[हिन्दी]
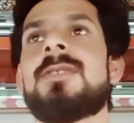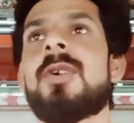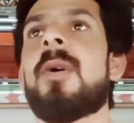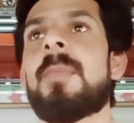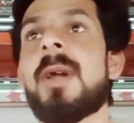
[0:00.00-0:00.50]

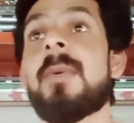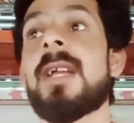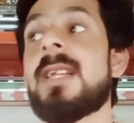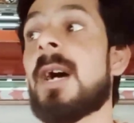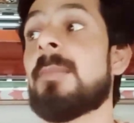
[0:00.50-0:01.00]
जो अपना
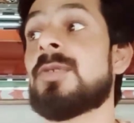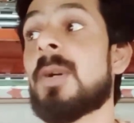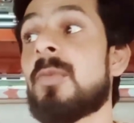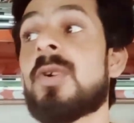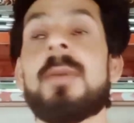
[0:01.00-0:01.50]
भाई अब
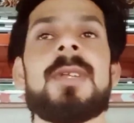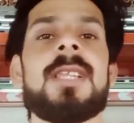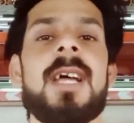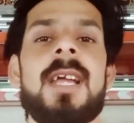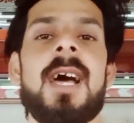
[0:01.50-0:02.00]
जम्मू का
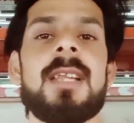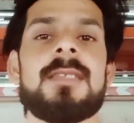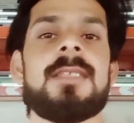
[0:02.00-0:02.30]
बंदा है यार